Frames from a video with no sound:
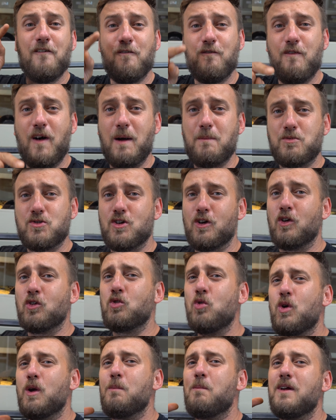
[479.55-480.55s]
Wam
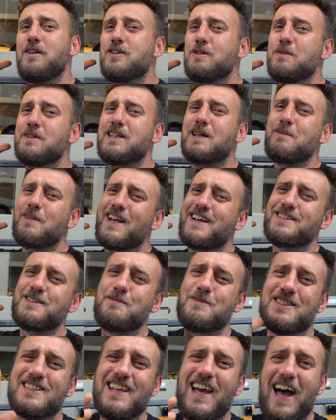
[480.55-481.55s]
przygotuję. Będziemy tam
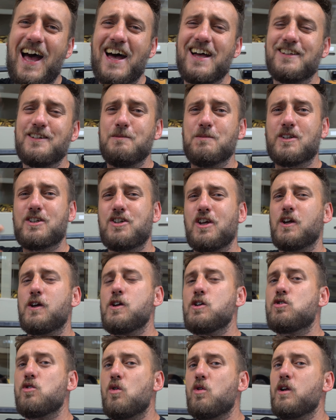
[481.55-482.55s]
razem z Adim z
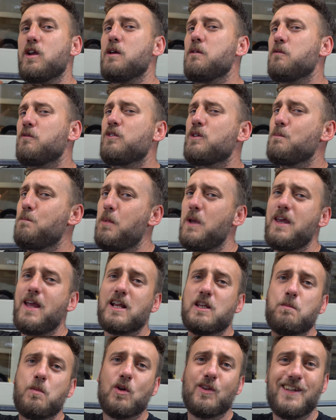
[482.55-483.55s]
Księgi Dżungli
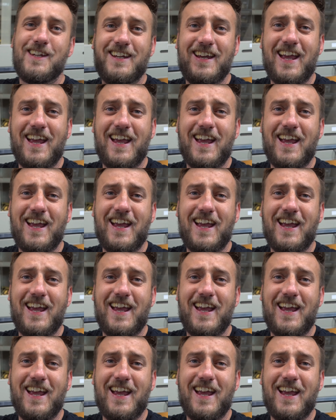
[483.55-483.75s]
wzbijać piony,